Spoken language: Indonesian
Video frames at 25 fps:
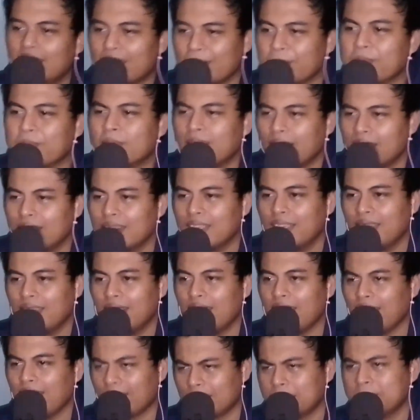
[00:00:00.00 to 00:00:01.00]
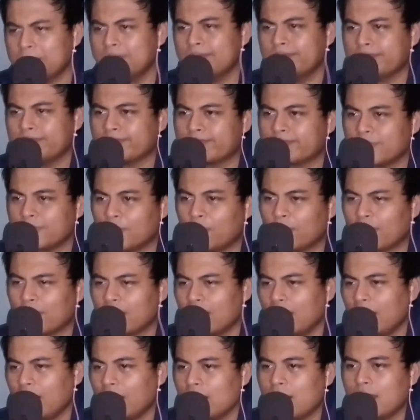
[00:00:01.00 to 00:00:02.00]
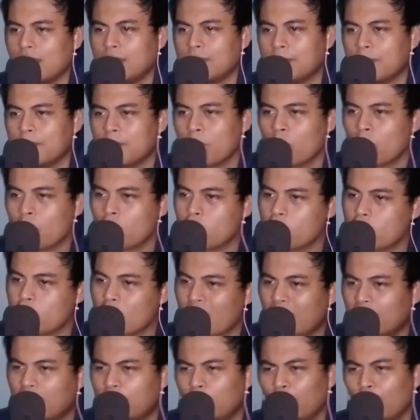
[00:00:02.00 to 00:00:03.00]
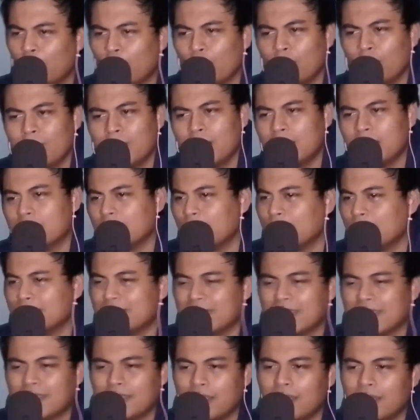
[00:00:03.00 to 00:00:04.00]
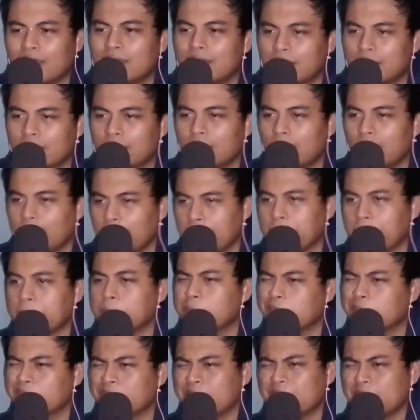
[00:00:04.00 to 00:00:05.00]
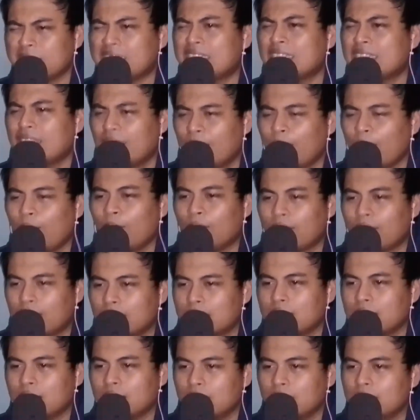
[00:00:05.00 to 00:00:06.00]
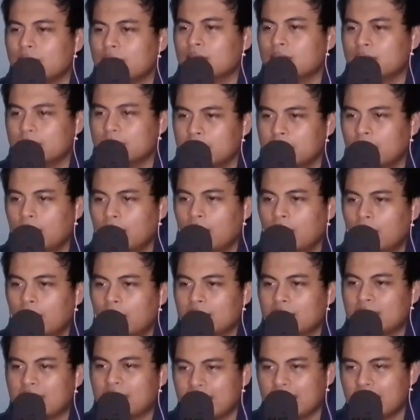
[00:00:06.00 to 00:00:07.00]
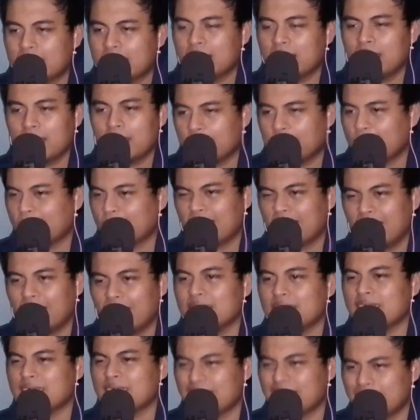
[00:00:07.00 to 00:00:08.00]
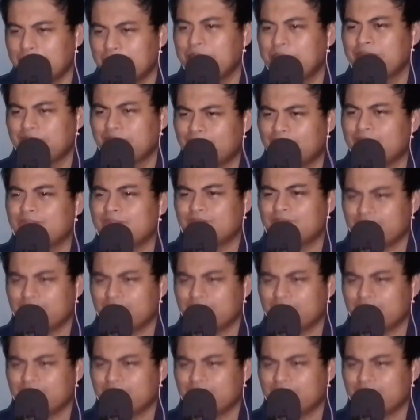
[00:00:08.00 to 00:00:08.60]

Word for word: Raptalia. Hmm, Oke lah ya. Kurumi Toshikai Deadlift, Oke sih. Sisi Code Geass. Hmm.